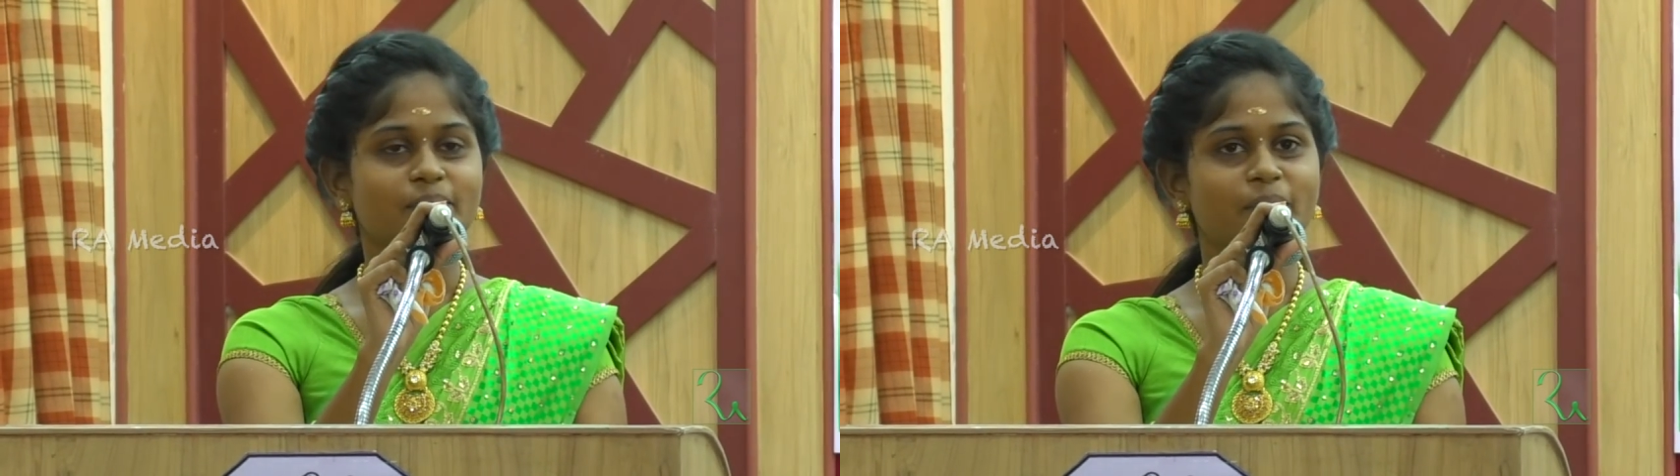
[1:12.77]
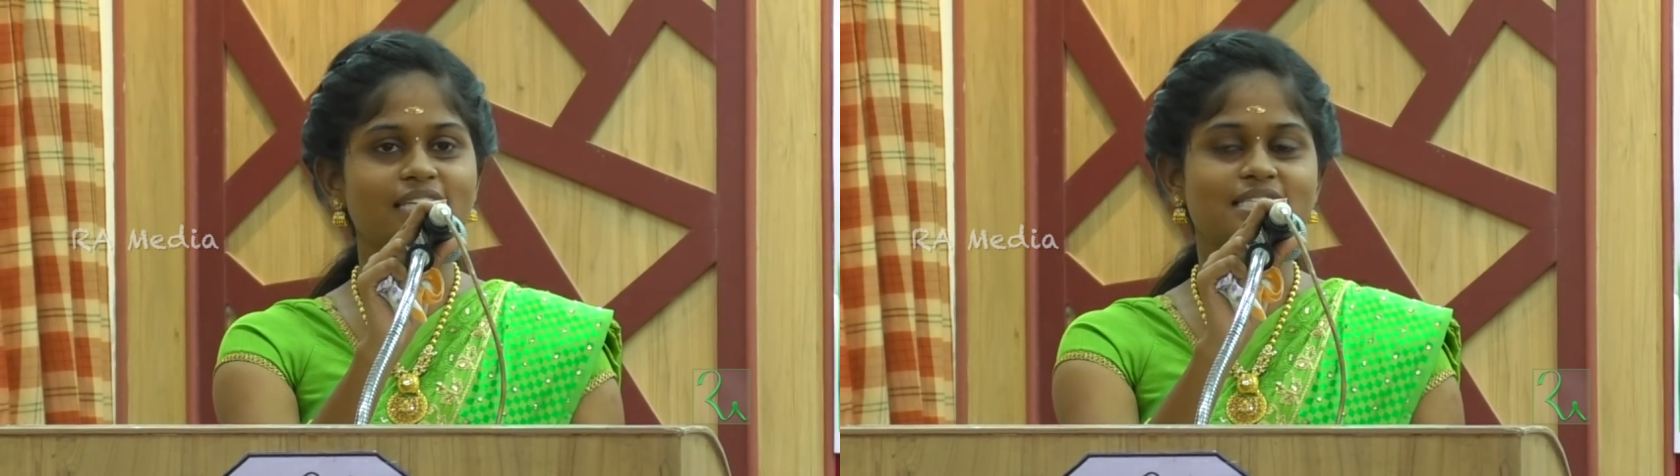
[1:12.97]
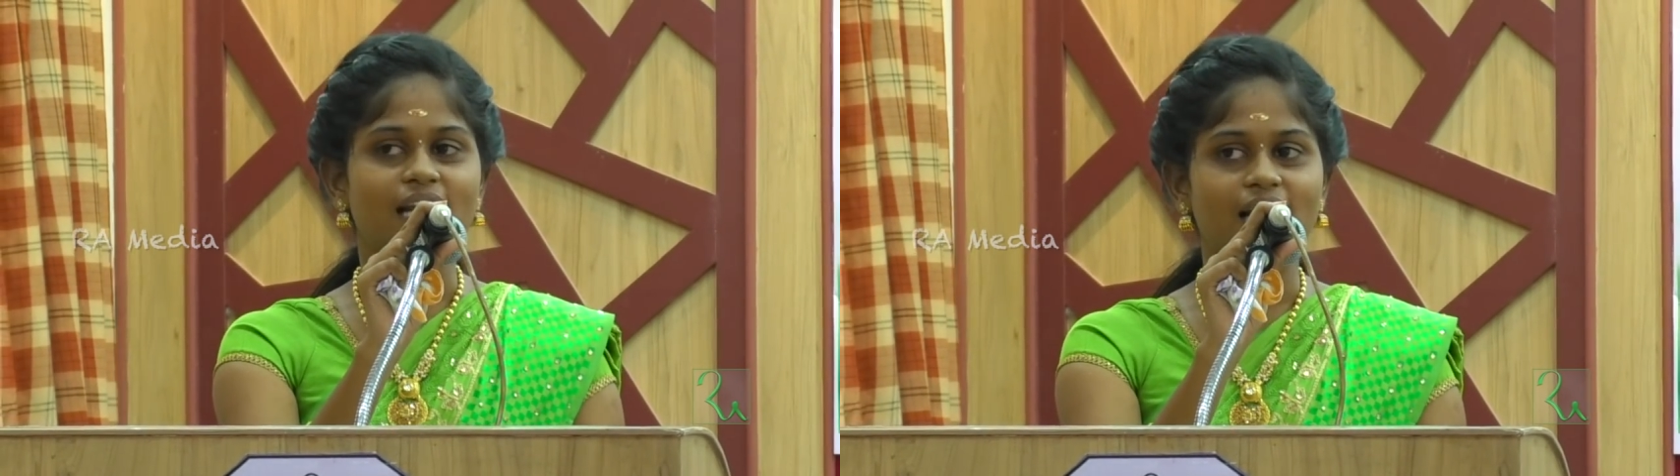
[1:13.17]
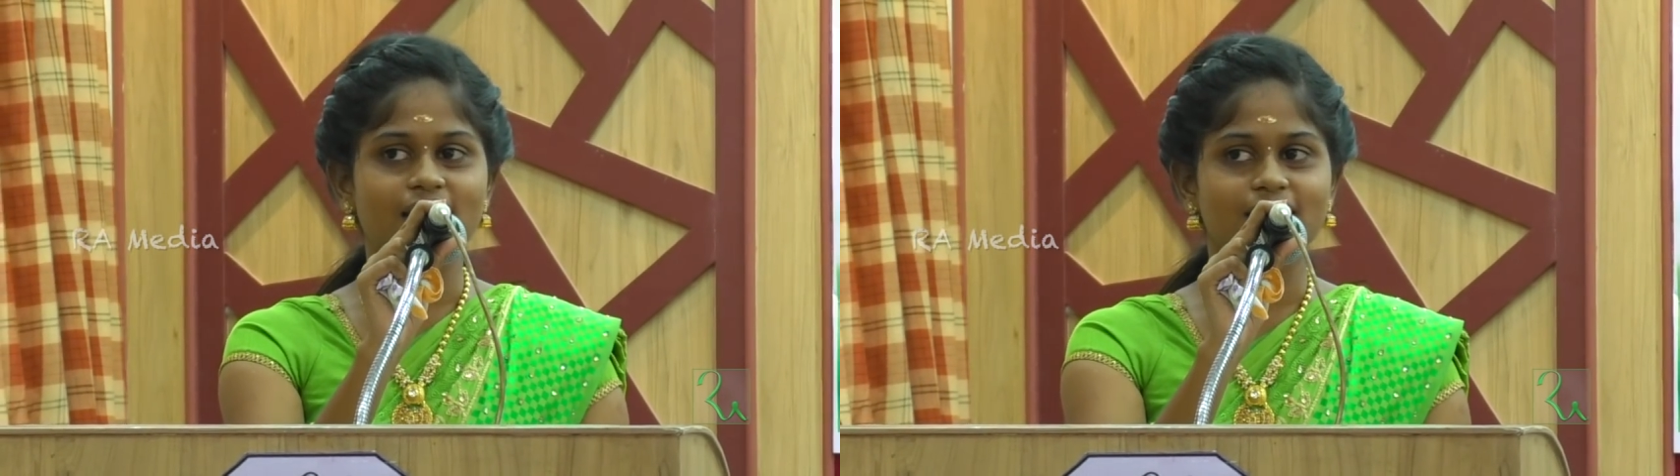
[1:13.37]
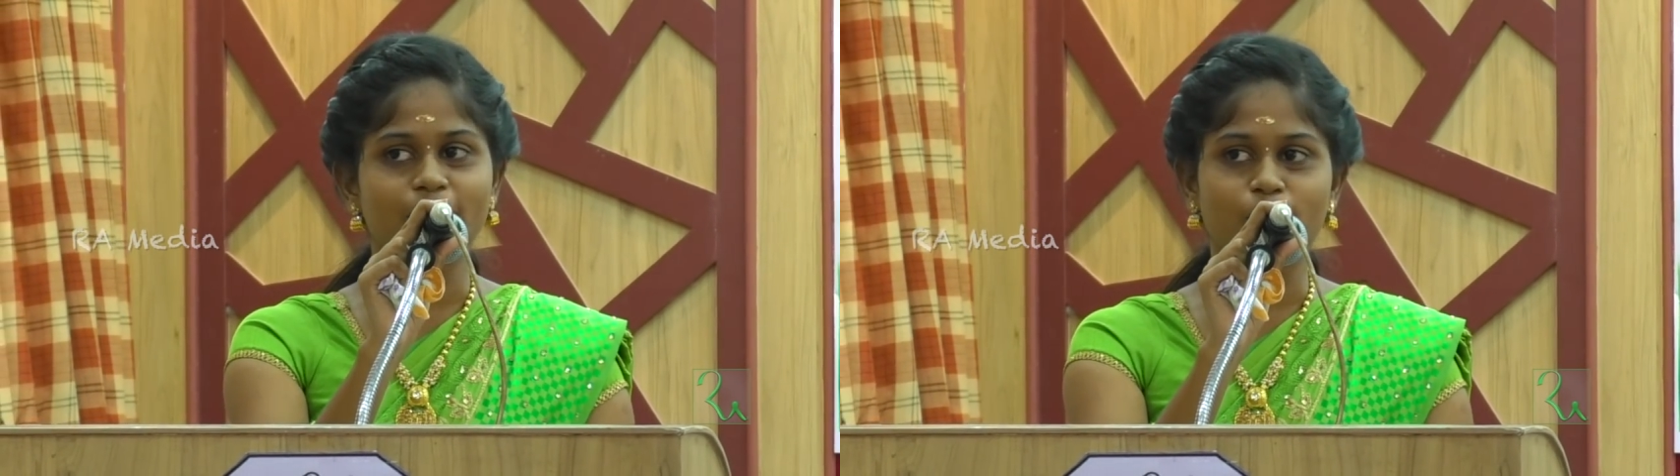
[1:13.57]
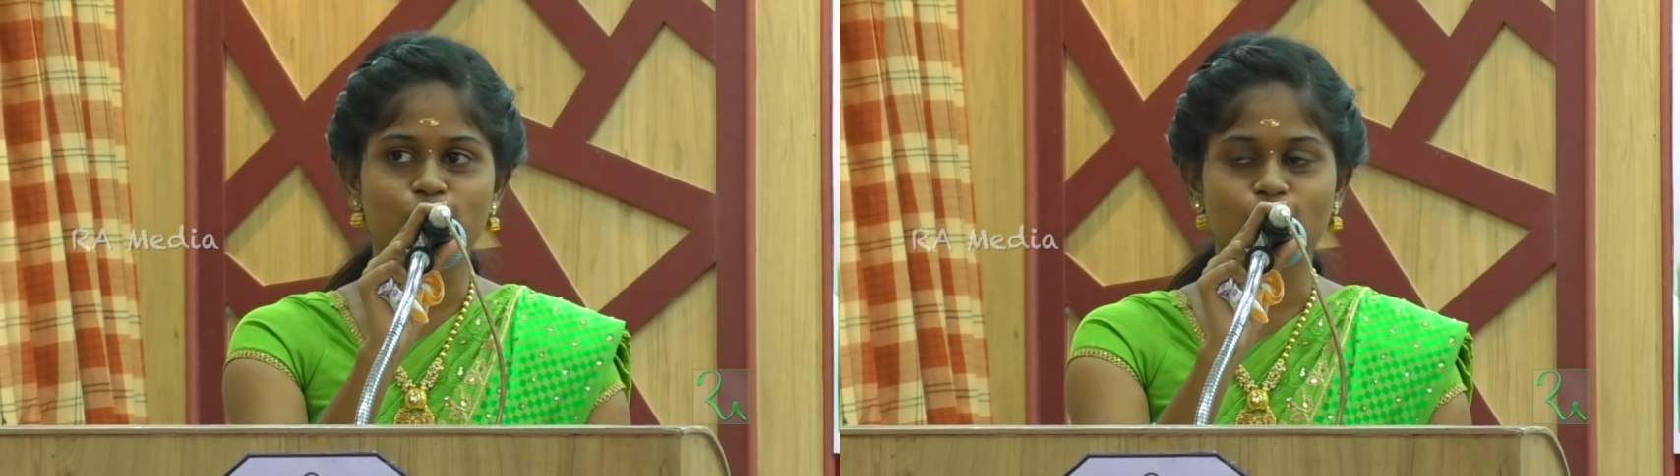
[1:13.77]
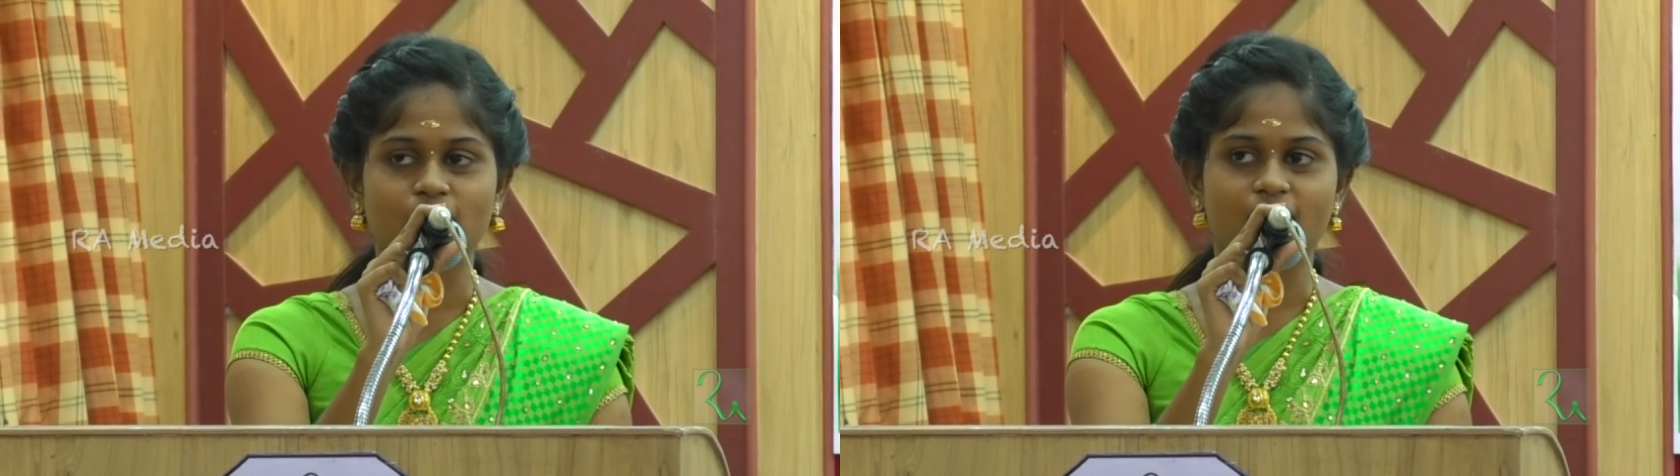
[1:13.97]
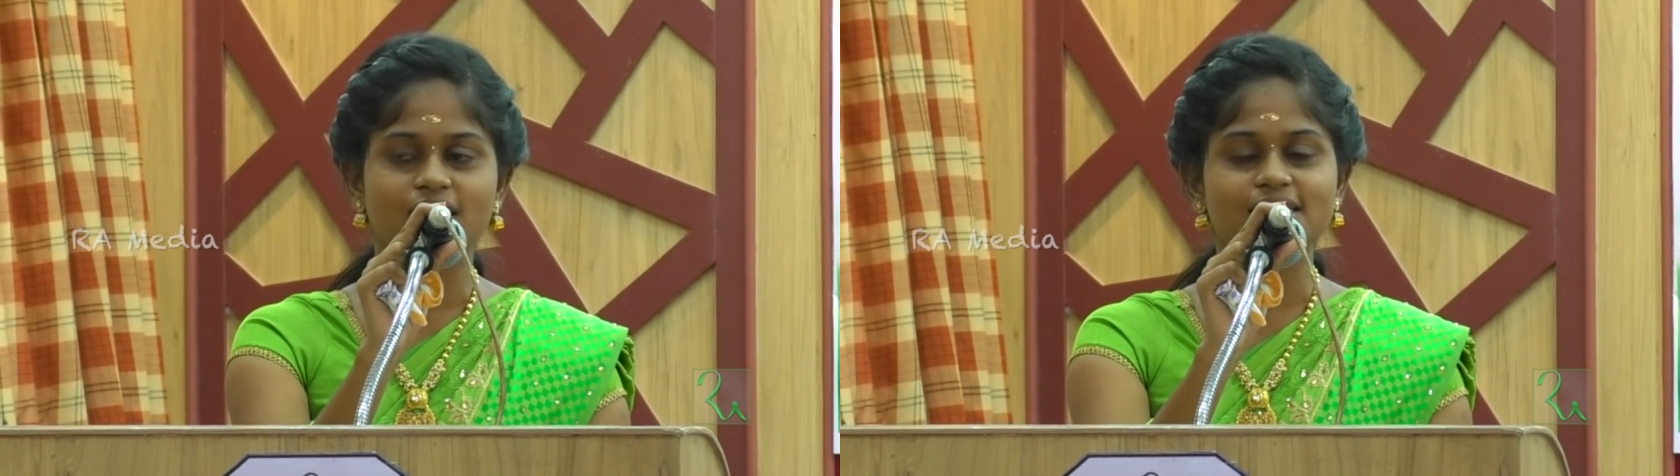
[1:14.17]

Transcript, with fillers: பீச் நல்லா இருக்கு அப்படின்னு சொல்கிறாங்க